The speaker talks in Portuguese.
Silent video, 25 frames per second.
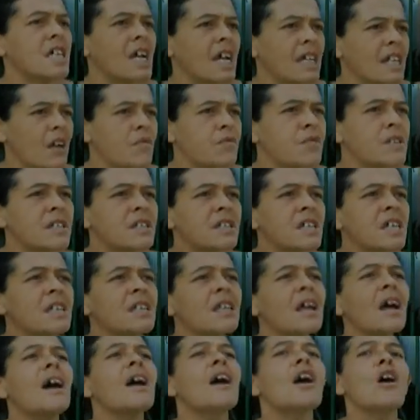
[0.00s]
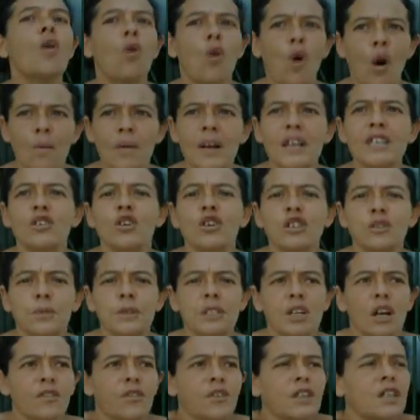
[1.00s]
ia na visita, como eles o
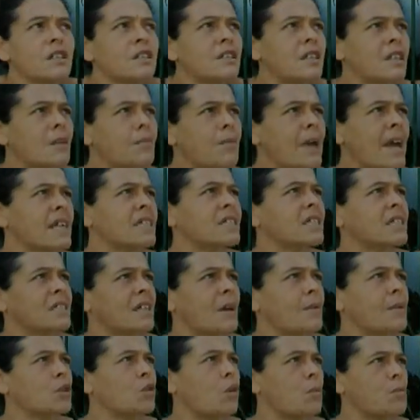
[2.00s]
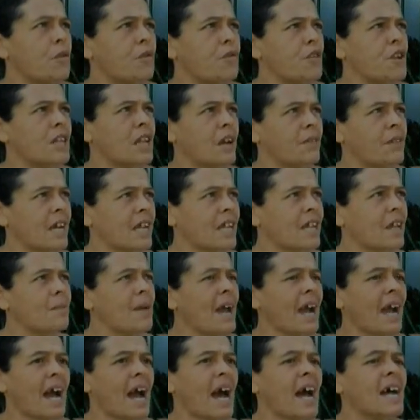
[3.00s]
hospital fazendo CDB, sabendo que meu filho estava aqui na
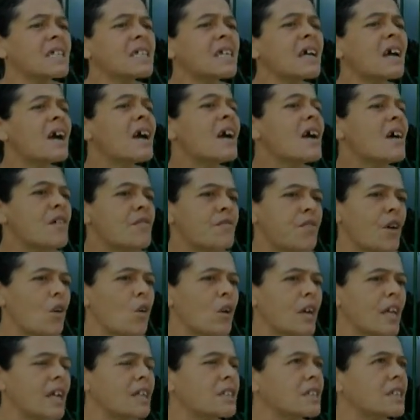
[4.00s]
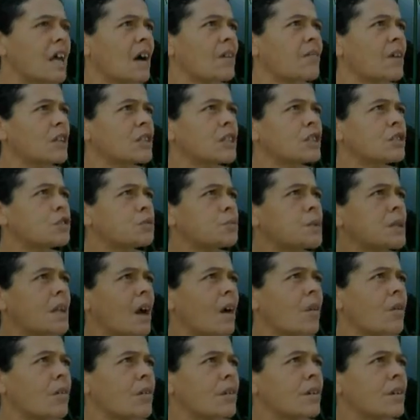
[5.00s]
minha casa, falou que ele estava lá dentro do hospital.